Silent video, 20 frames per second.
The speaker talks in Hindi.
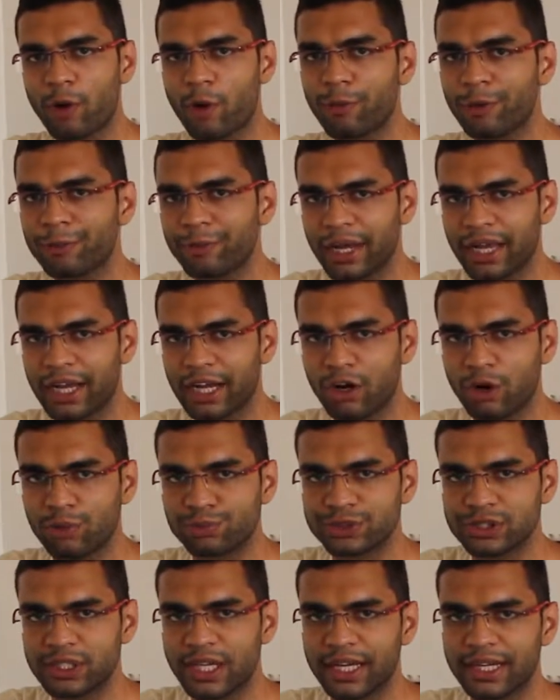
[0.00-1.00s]
पॉपअप आएगा
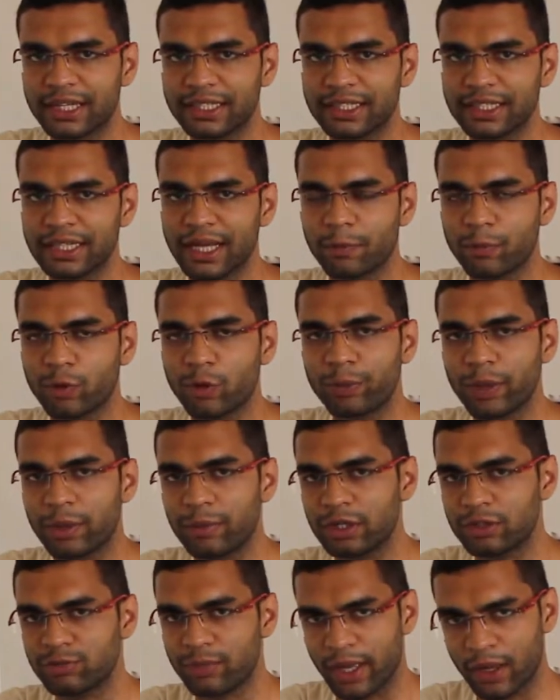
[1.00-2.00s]
ऑप्शन आएगा कि आपको
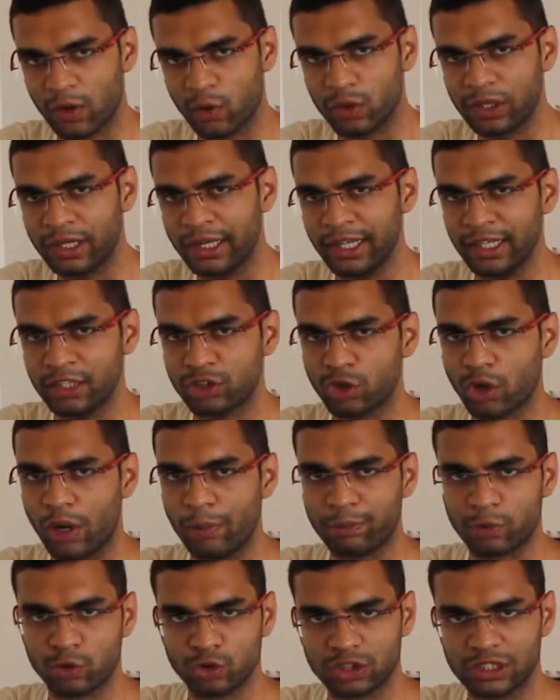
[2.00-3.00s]
पेमेंट्स बैंक खोलना है तो
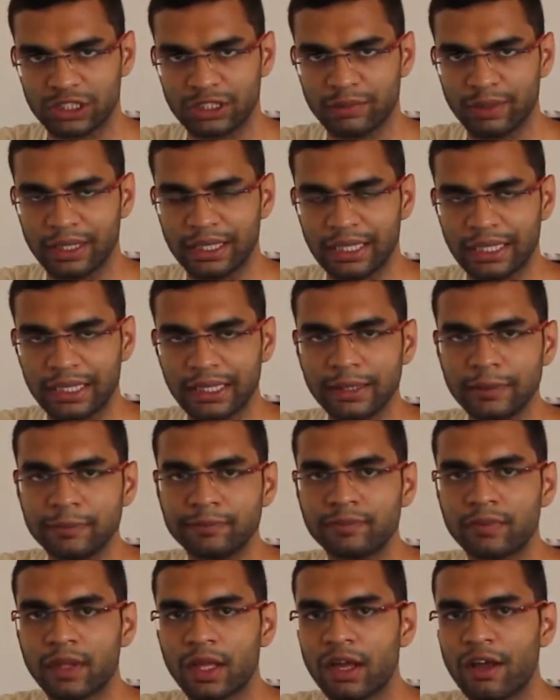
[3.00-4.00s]
आप प्रोसीड दबाइएगा
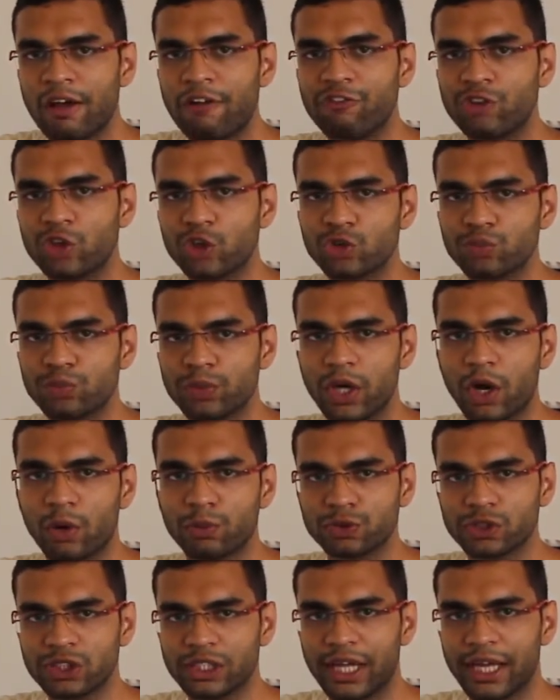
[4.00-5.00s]
फिर उसमें
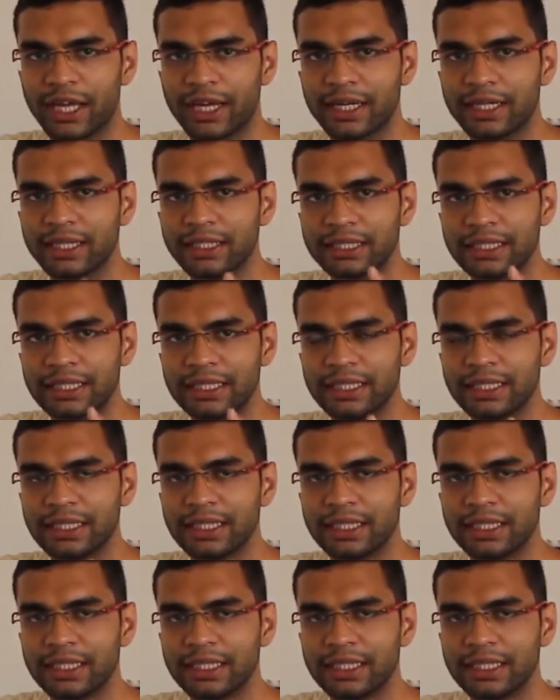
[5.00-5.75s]
ऑप्शन आएगा कि